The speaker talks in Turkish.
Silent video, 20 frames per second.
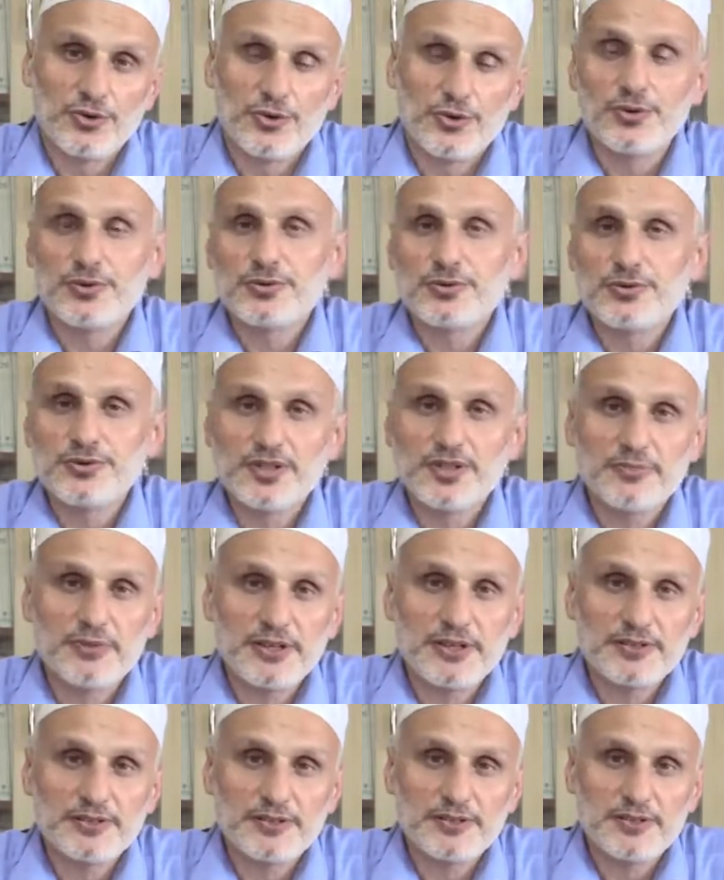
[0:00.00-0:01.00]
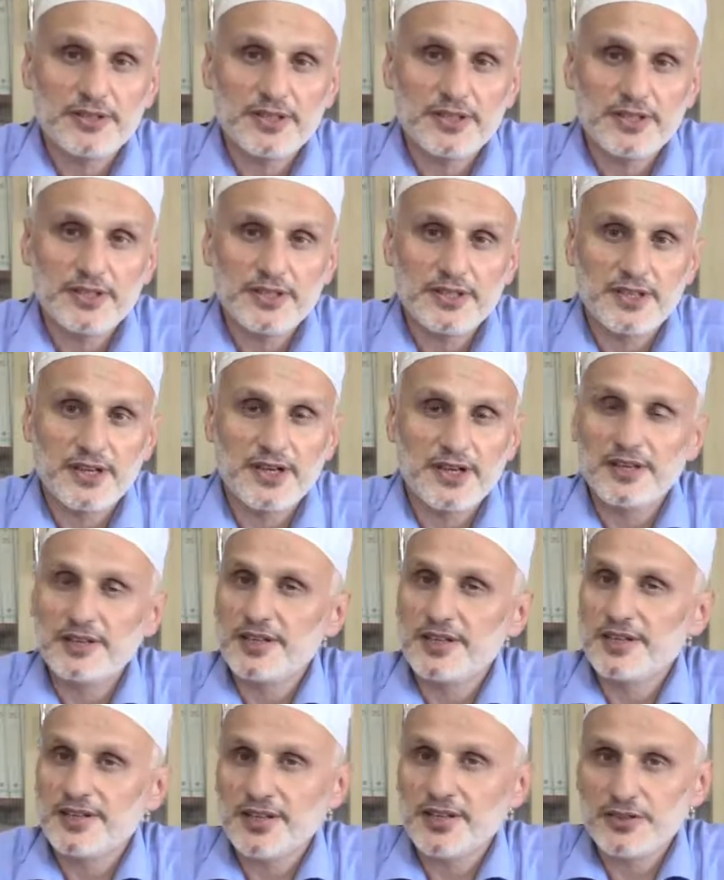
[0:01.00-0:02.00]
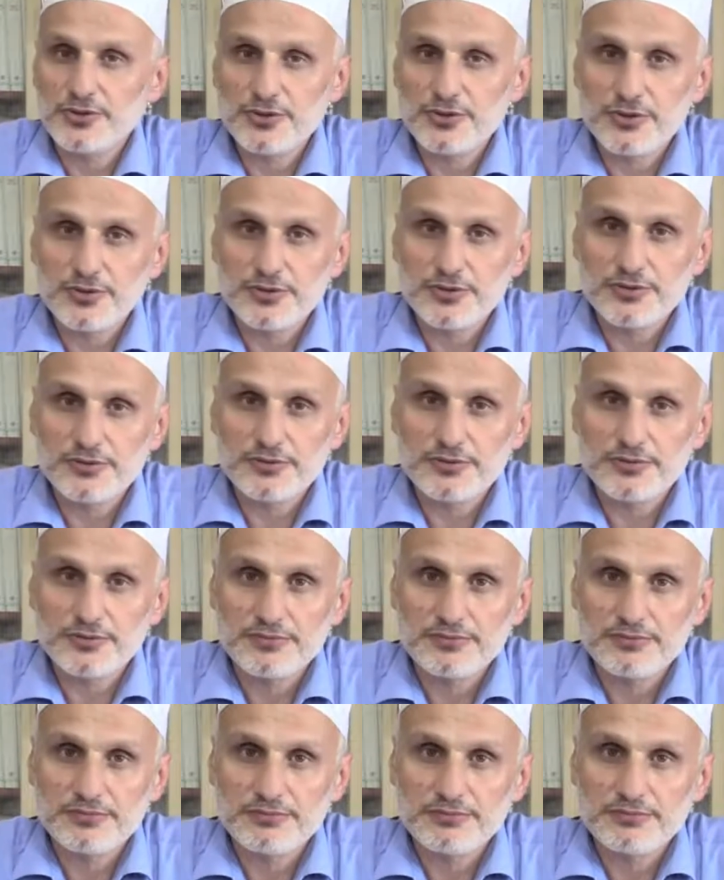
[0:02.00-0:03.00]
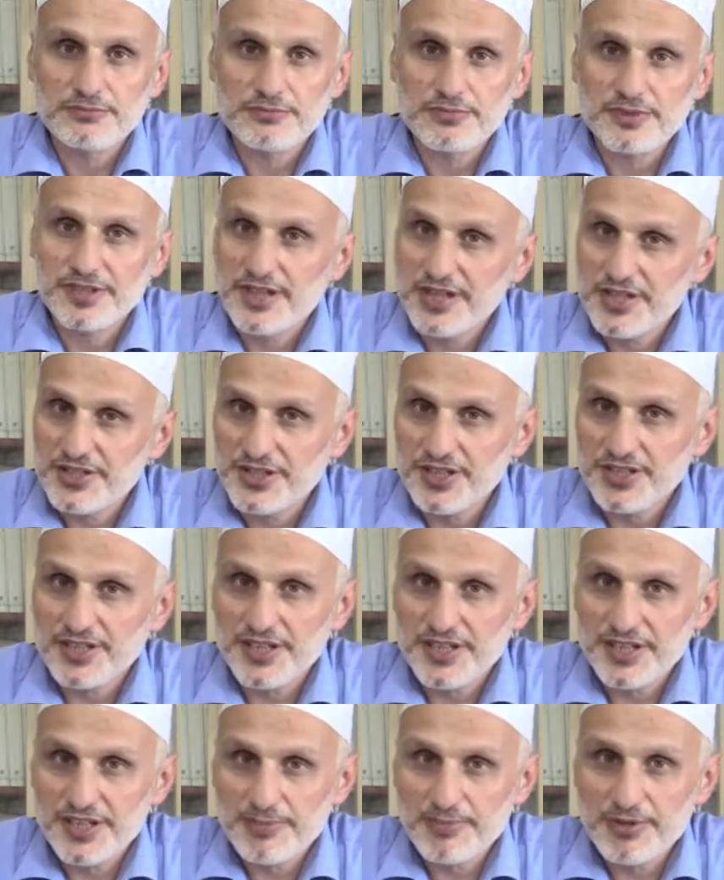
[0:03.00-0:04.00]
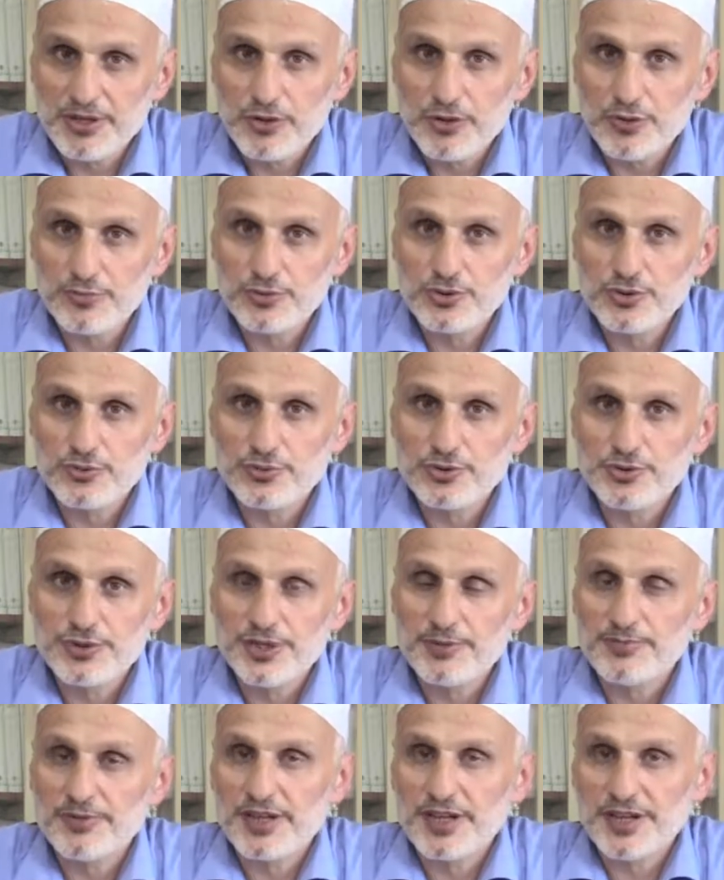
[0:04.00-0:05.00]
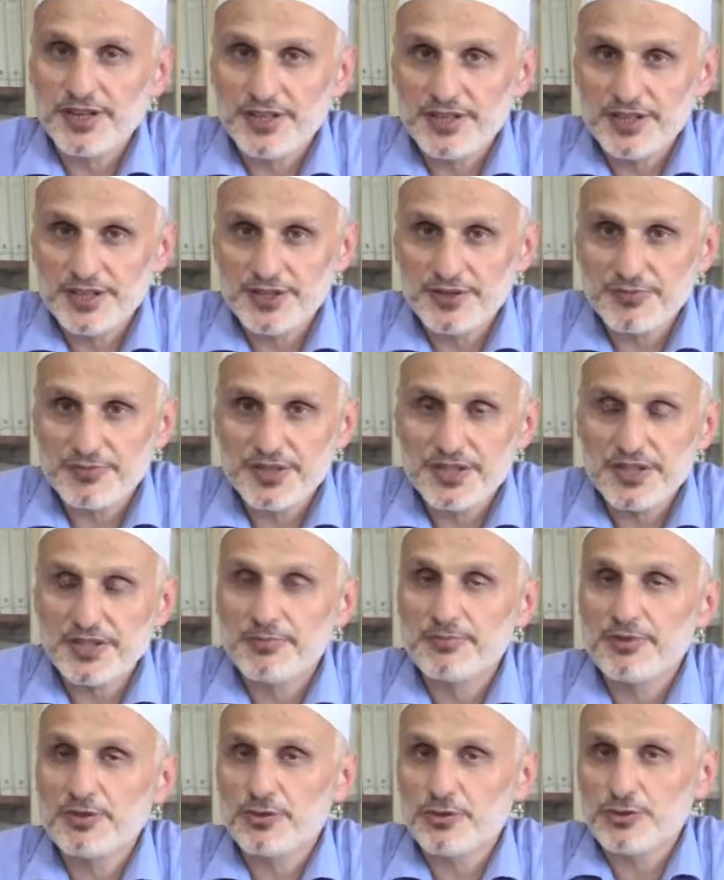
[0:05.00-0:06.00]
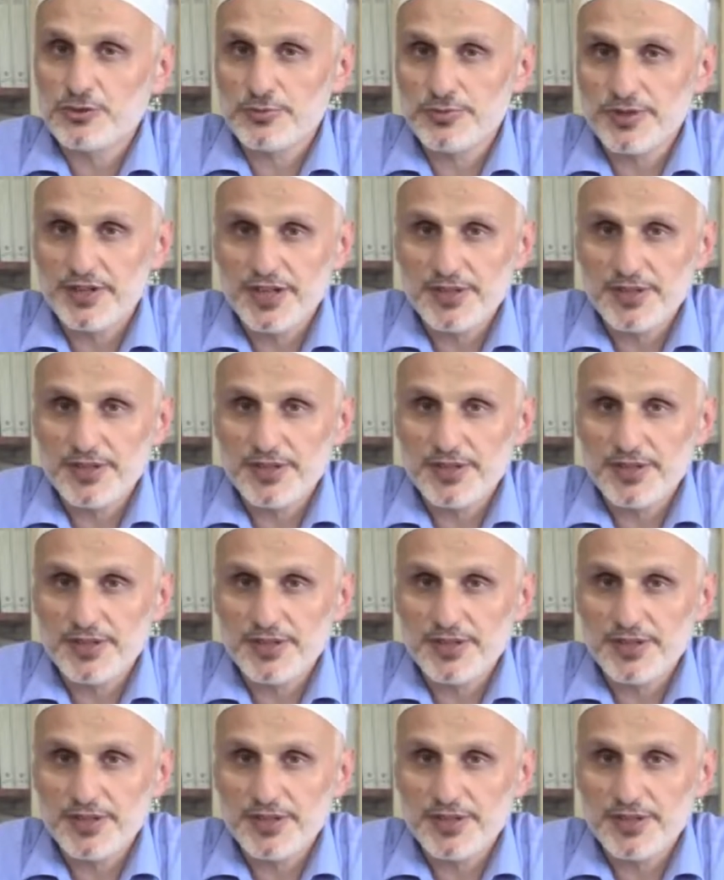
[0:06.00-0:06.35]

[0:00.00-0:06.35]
Öldüğü zaman Allah razı olsun. Gerçekten iyi bir komşumu, iyi bir arkadaşımı, iyi bir dostumu